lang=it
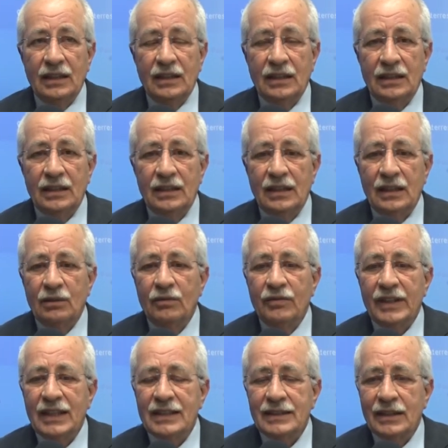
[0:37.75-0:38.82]
Eh, la
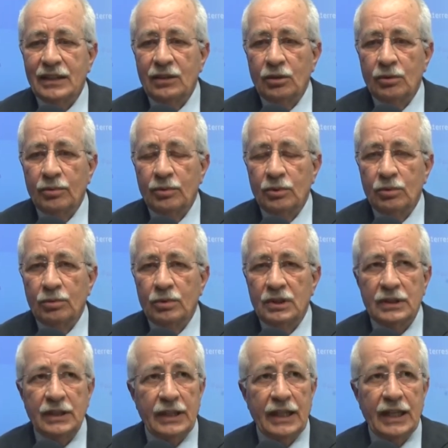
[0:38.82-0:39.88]
conferenza dei,
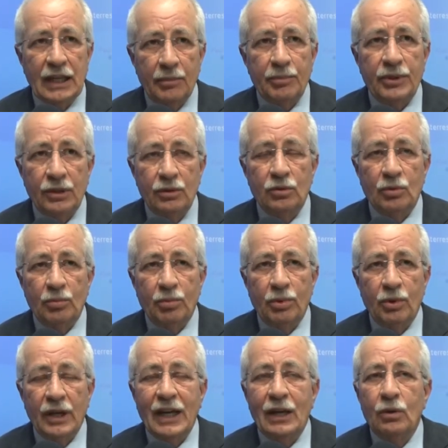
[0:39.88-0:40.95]
dei
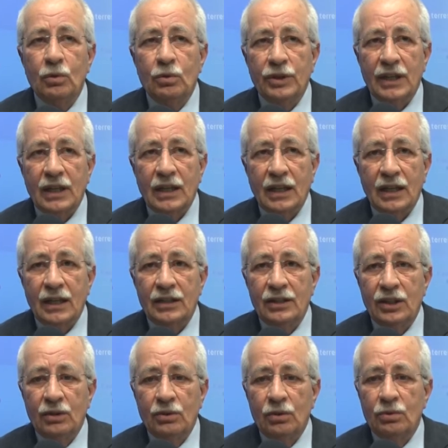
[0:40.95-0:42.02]
capigruppo è l'unica, e
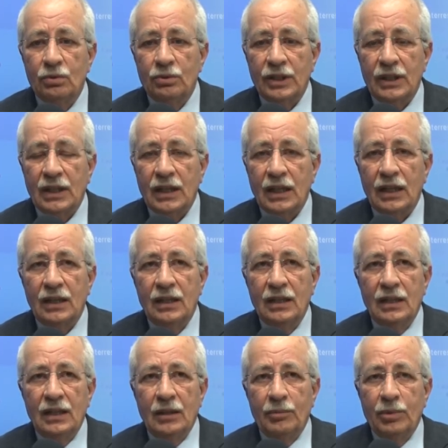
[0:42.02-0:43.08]
dico l'unica,
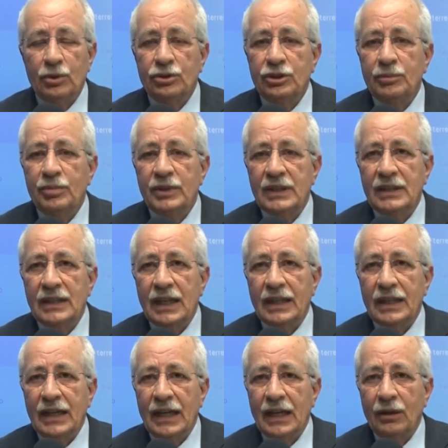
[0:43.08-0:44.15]
possibilità
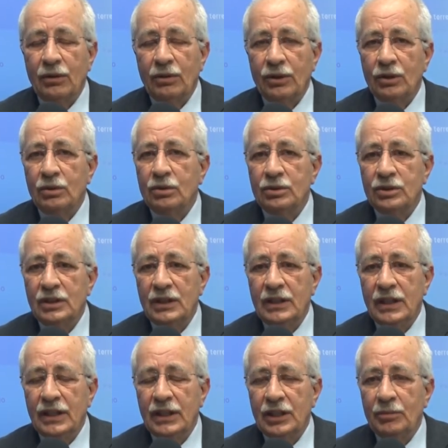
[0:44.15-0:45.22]
che hanno i
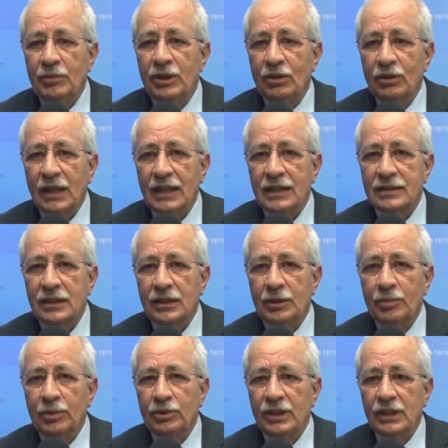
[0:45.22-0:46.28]
consiglieri di minoranza di
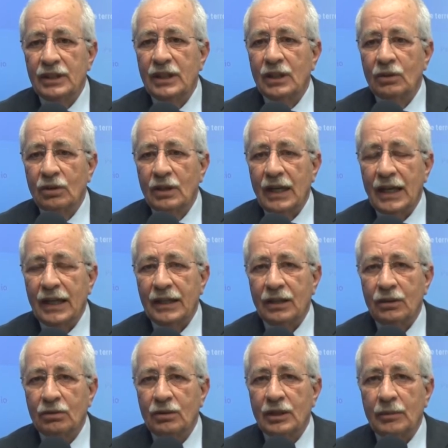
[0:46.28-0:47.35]
poter dialogare
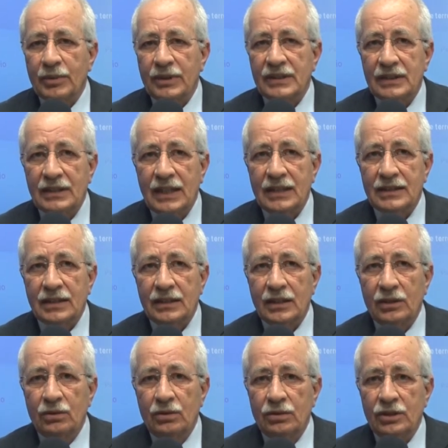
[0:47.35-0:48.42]
con la Presidenza
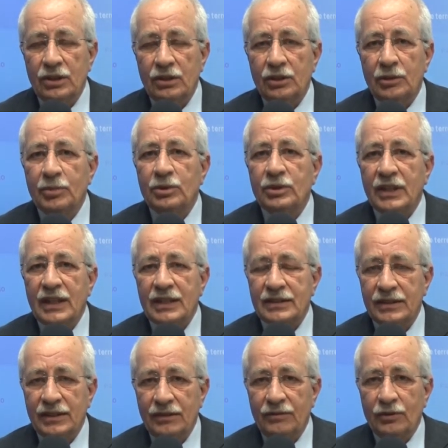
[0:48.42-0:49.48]
del Consiglio, di poter
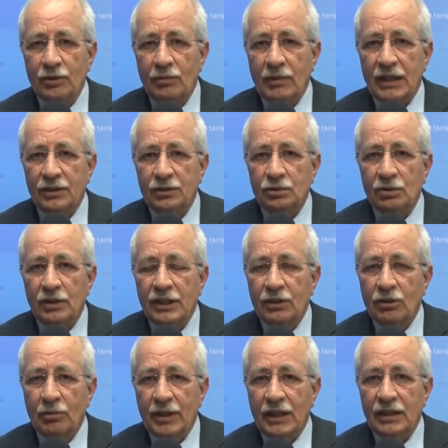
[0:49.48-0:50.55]
essere informati sugli
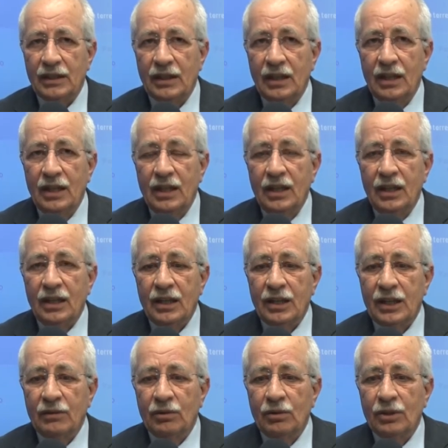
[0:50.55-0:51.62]
argomenti che
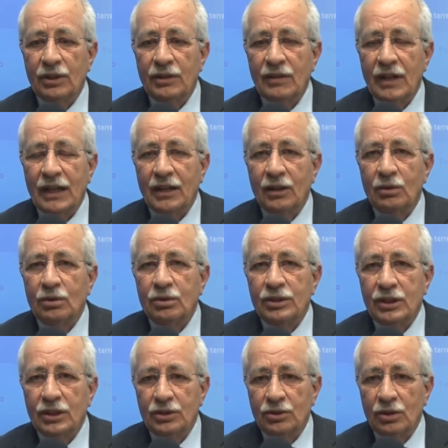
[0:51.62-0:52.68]
devono arrivare
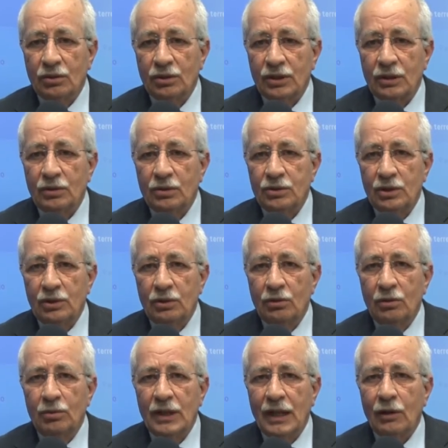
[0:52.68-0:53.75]
all'ordine del giorno del Consiglio
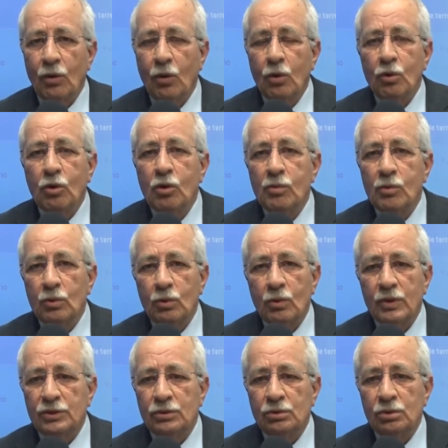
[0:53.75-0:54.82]
Comunale o
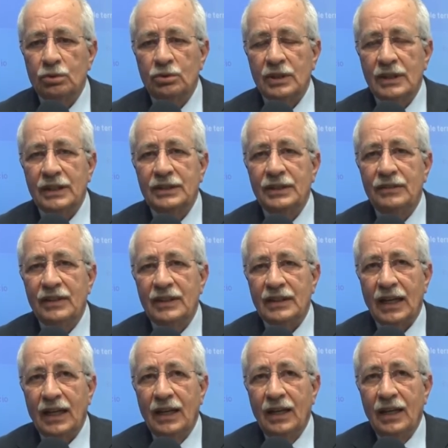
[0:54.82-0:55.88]
comunque su tutte le
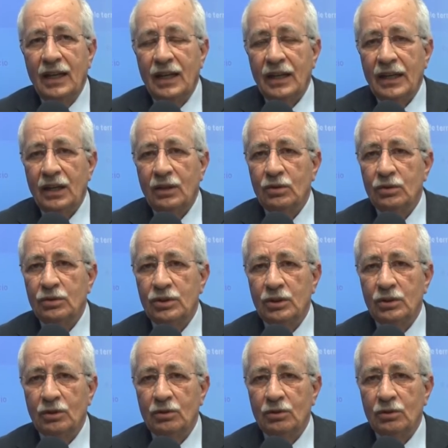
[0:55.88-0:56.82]
attività che il Consiglio